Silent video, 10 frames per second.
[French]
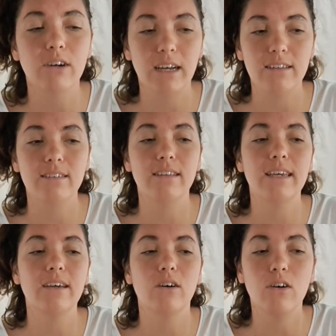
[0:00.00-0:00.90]
voilà,
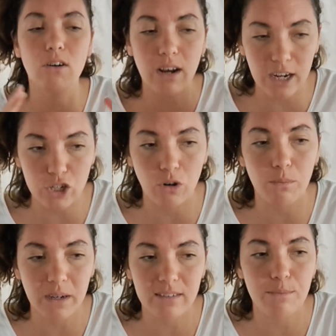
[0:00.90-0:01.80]
c'est euh, l'argent
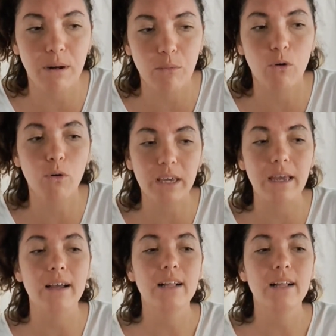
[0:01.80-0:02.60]
principalement. Ok.